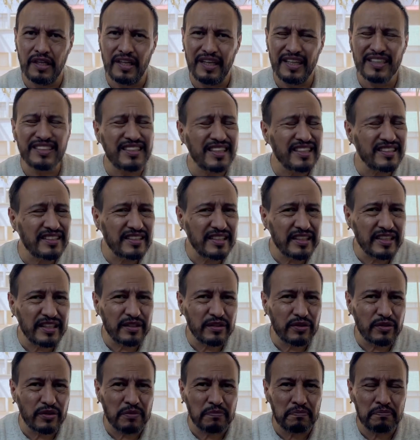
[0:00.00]
Este
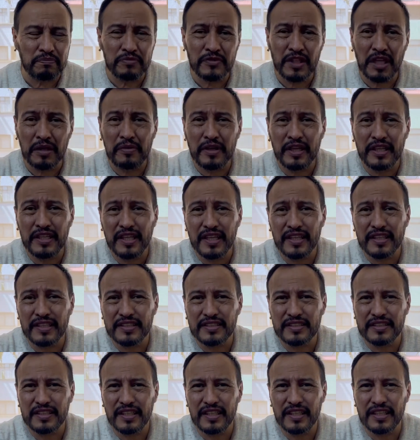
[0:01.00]
signo debería de
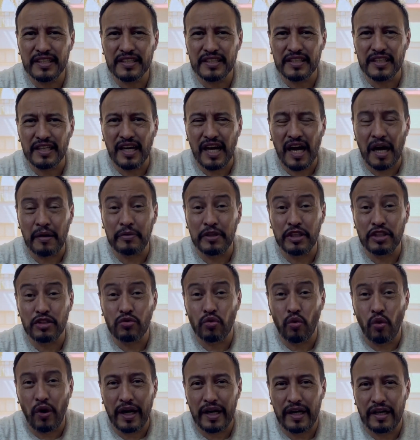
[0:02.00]
ser
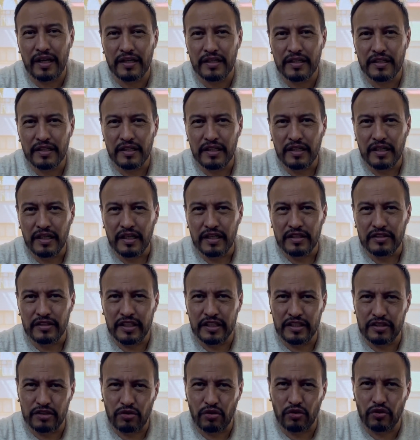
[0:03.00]
habitual
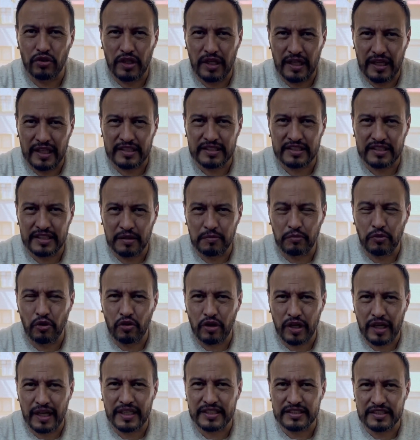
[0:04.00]
dentro de las
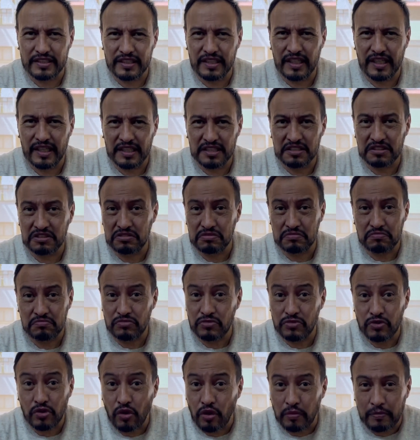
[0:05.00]
democracias
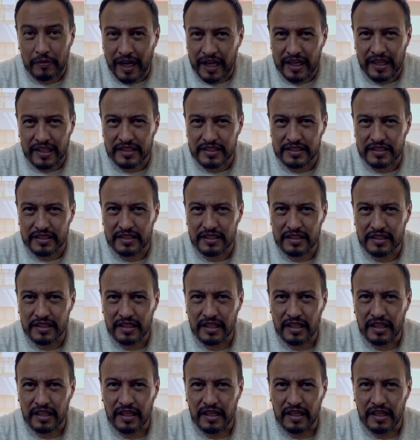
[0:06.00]
normales,
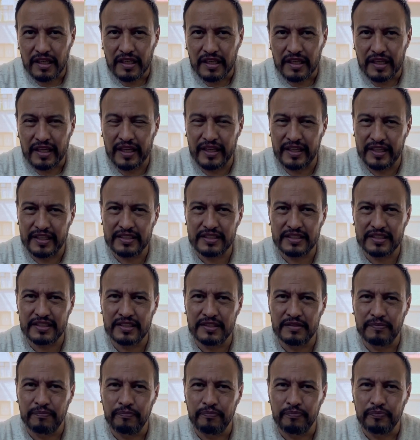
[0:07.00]
que
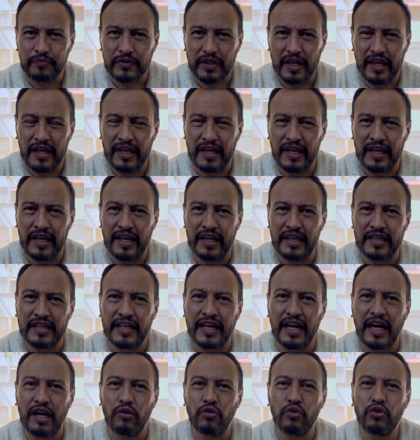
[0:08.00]
es el
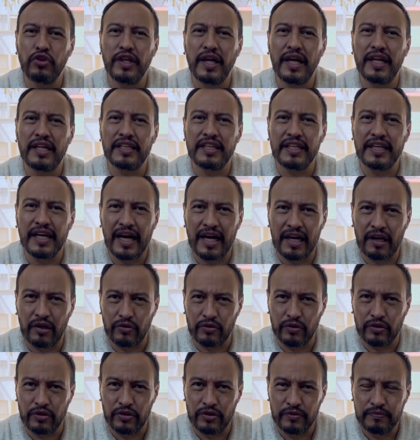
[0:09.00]
que alude al
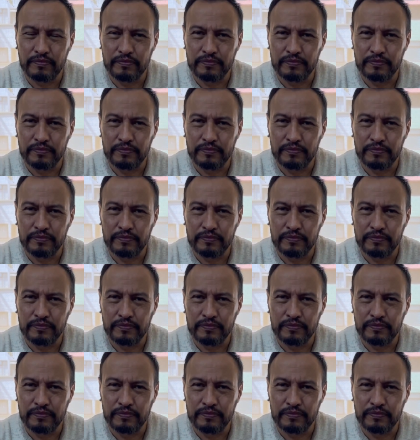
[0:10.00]
diálogo,